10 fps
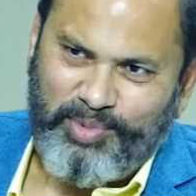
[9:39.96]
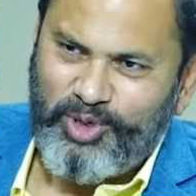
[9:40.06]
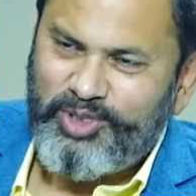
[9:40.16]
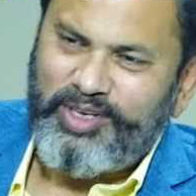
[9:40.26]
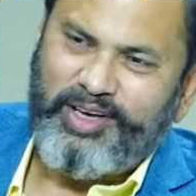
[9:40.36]

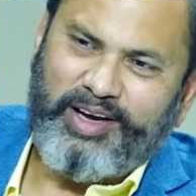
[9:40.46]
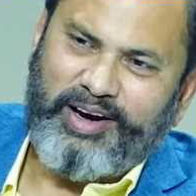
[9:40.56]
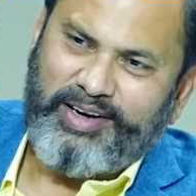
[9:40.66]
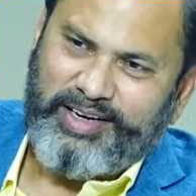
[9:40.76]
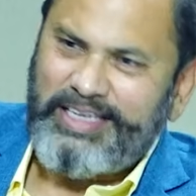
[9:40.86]
పోస్తే
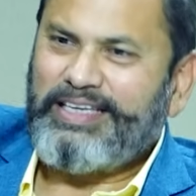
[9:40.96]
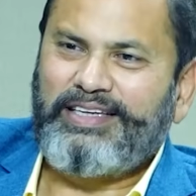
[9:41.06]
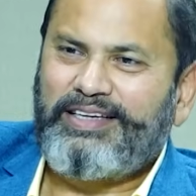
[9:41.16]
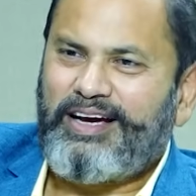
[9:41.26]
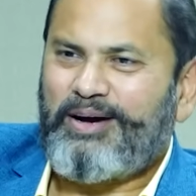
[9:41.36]
ఆ టీ
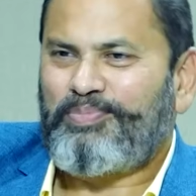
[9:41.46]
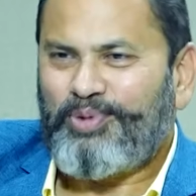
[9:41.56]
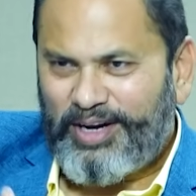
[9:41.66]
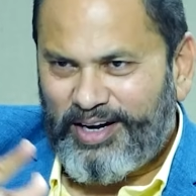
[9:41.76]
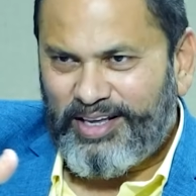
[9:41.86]

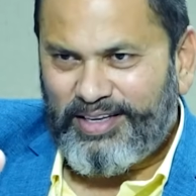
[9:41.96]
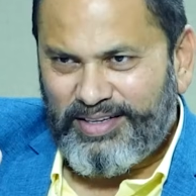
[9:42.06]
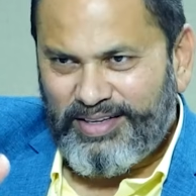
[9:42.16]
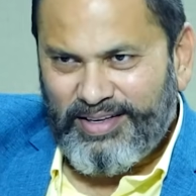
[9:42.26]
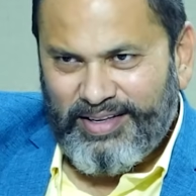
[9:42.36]
కప్పు నిండి
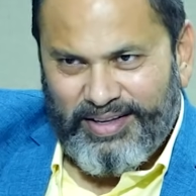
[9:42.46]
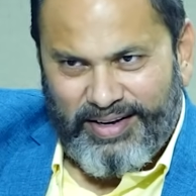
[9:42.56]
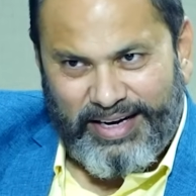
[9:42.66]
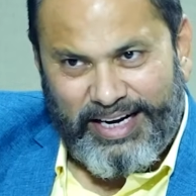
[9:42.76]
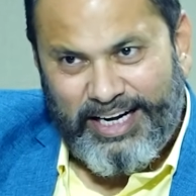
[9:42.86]

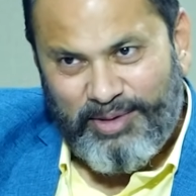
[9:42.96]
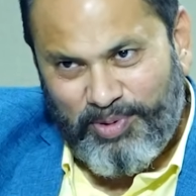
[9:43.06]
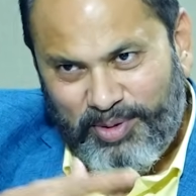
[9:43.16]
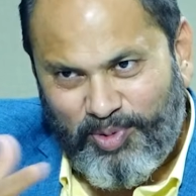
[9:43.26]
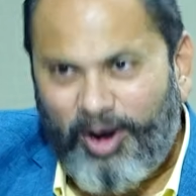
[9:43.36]

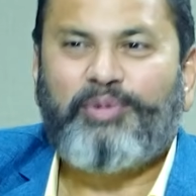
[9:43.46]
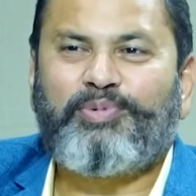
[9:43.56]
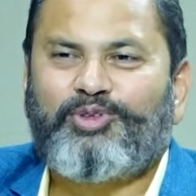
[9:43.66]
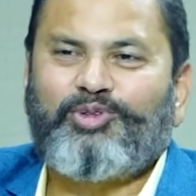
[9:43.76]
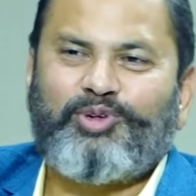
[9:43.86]
నిండిపోయి
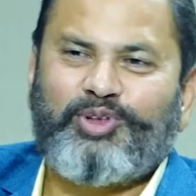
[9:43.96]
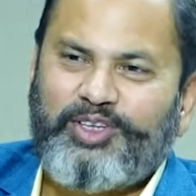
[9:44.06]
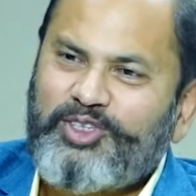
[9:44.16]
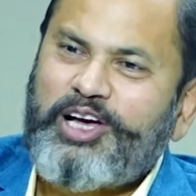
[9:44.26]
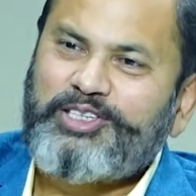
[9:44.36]
పొర్లిపోతూ
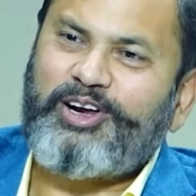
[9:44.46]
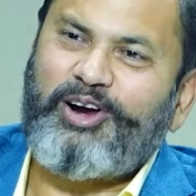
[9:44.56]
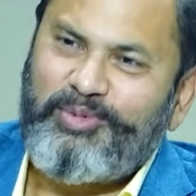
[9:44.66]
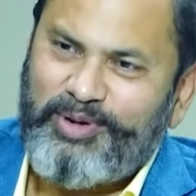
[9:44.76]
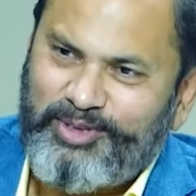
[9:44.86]
ఉంటుంది
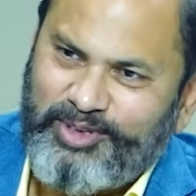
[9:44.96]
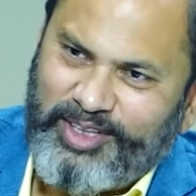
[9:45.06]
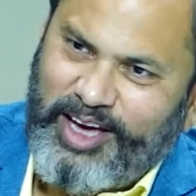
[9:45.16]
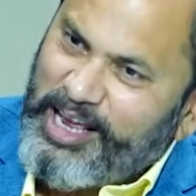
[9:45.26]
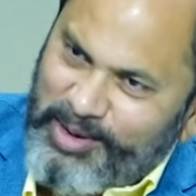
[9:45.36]
సాసరలో
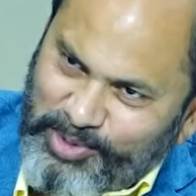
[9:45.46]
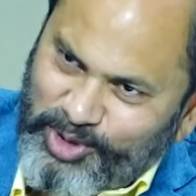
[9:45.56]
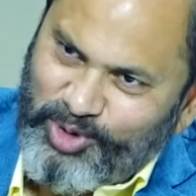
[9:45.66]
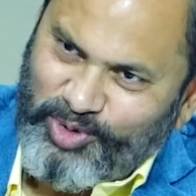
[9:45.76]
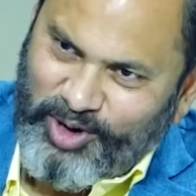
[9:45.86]
పడుతుంది అయినా
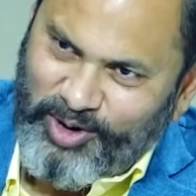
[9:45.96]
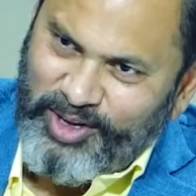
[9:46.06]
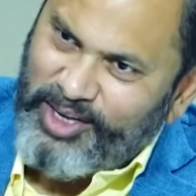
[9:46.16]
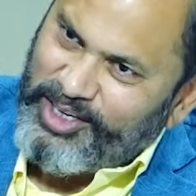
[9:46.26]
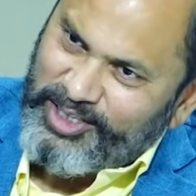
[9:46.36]
పోస్తూ ఉంటాడు
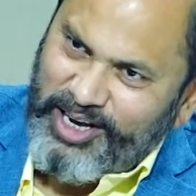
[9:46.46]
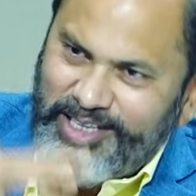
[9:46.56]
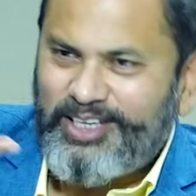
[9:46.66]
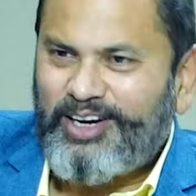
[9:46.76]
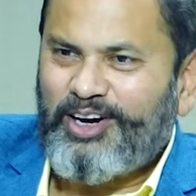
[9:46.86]

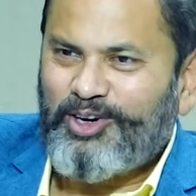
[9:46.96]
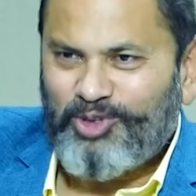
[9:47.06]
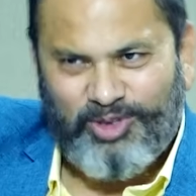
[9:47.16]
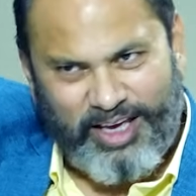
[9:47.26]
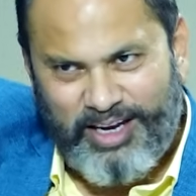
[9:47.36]
సాసర
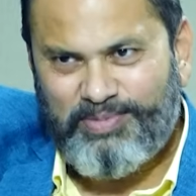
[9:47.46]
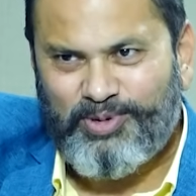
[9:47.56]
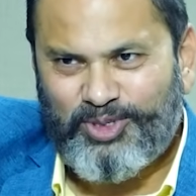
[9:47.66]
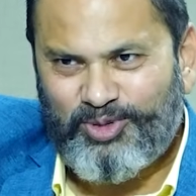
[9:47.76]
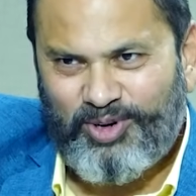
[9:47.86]
నిండుతుంది అయినా
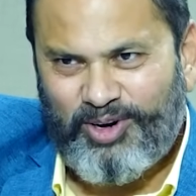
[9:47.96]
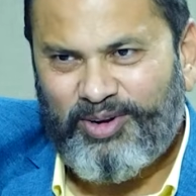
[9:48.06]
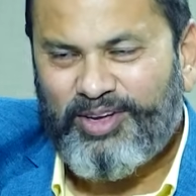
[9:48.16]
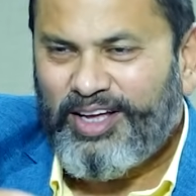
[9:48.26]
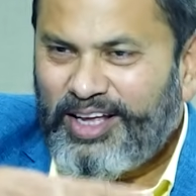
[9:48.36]

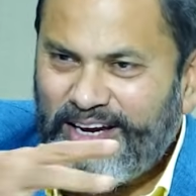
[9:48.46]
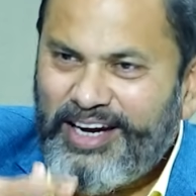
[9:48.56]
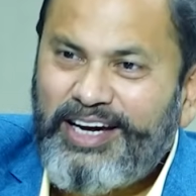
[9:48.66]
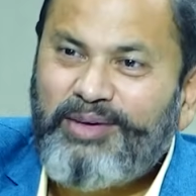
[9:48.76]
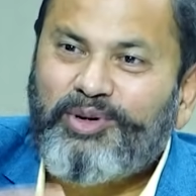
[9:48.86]
పోస్తుంటాడు
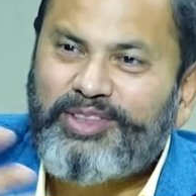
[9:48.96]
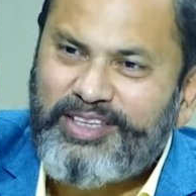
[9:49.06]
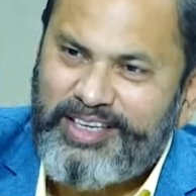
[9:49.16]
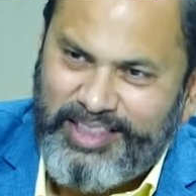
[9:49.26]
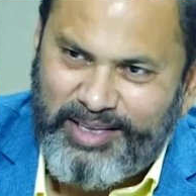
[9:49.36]
నిండి
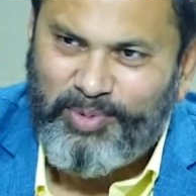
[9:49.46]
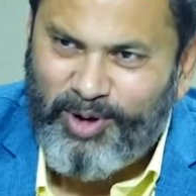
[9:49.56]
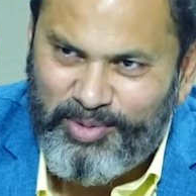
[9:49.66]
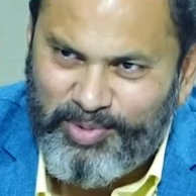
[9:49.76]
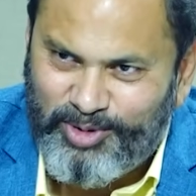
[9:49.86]
మొత్తం కింద
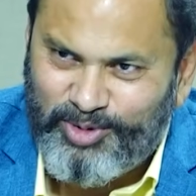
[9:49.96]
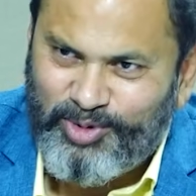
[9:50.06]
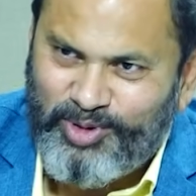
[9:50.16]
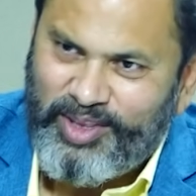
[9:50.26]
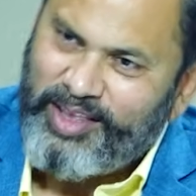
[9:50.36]
పొర్లిపోతూ
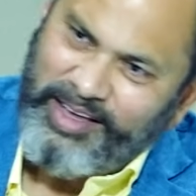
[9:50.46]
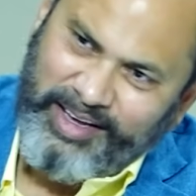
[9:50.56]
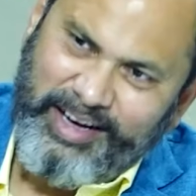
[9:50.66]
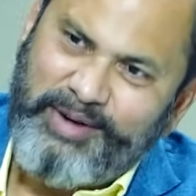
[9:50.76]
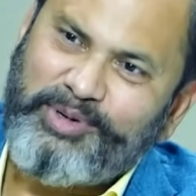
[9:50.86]
ఉంటుంది
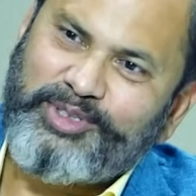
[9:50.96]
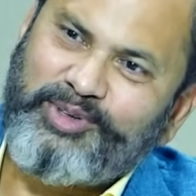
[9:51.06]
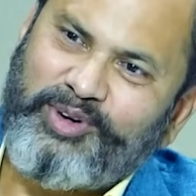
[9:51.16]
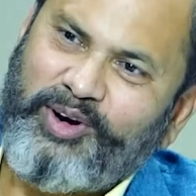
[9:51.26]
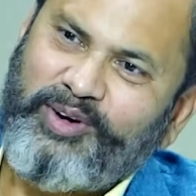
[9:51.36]
ఇంకా
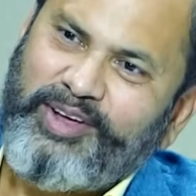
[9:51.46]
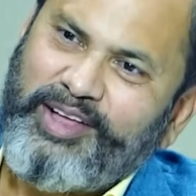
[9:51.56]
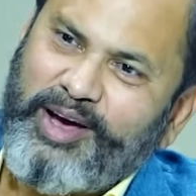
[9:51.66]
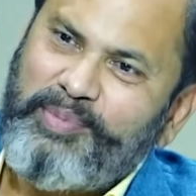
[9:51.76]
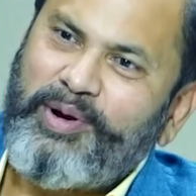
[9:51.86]
పోస్తుంటాడు
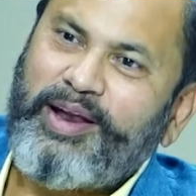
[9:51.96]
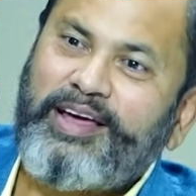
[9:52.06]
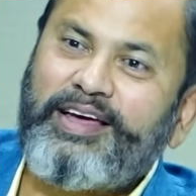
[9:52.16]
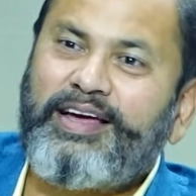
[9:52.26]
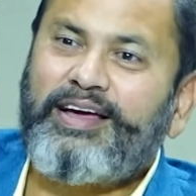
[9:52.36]
అప్పుడు
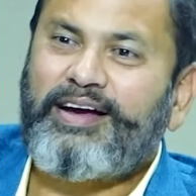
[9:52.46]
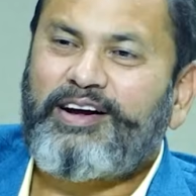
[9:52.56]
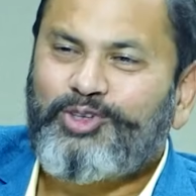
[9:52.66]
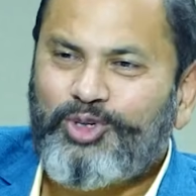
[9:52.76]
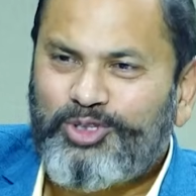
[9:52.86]
అనే
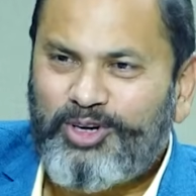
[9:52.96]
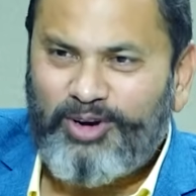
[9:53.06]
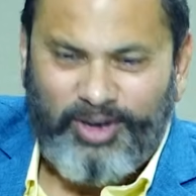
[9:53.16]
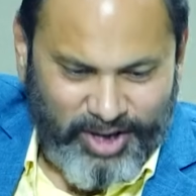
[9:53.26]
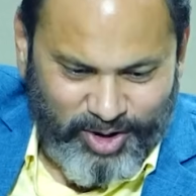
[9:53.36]
ఎక్కడ
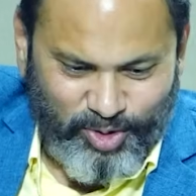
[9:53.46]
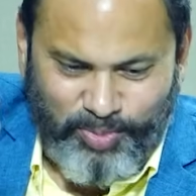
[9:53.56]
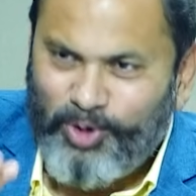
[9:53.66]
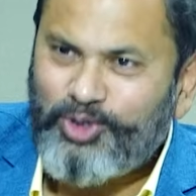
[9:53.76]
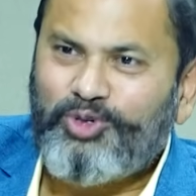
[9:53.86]
చూస్తున్నావు నువ్వు
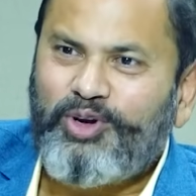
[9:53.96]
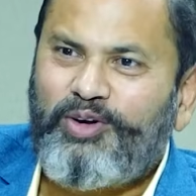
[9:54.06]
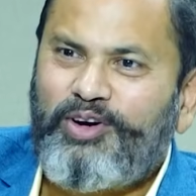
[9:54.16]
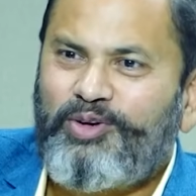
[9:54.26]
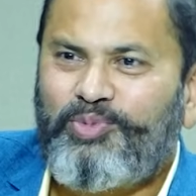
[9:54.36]
పోస్తూనే
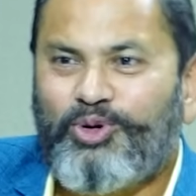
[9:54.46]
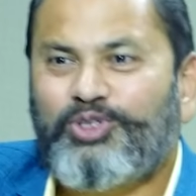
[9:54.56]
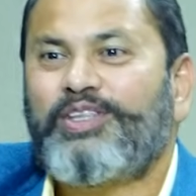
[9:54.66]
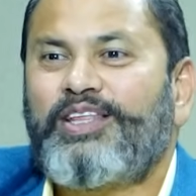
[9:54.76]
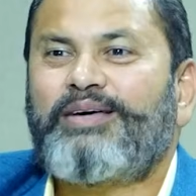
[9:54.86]
ఉన్నావు
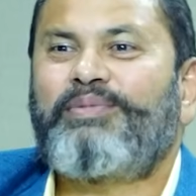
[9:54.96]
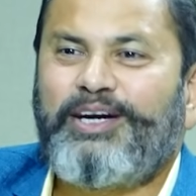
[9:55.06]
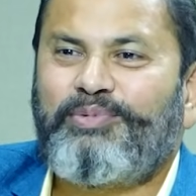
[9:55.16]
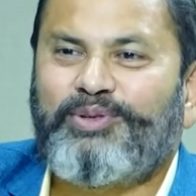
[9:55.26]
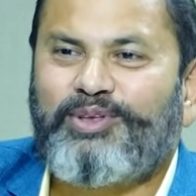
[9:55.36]
పోసిందంతా
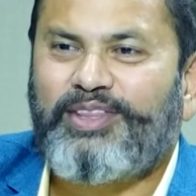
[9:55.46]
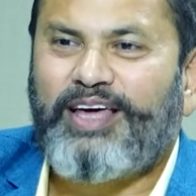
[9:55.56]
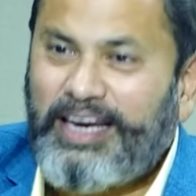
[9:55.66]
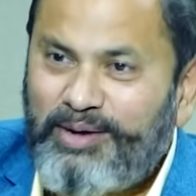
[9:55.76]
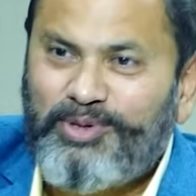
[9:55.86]
బయటికి పోతుంది
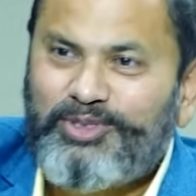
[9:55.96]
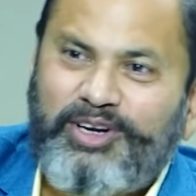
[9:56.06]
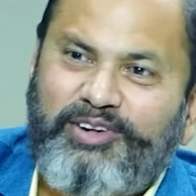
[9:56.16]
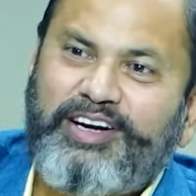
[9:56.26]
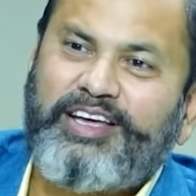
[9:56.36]
అయినా
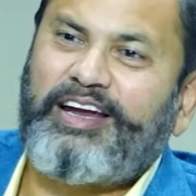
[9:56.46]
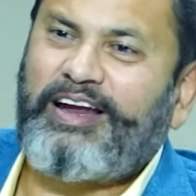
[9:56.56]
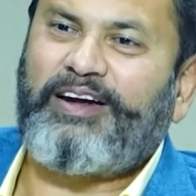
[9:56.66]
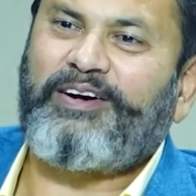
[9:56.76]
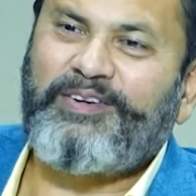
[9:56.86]
పోస్తున్నావు ఏంటి అన్నాడు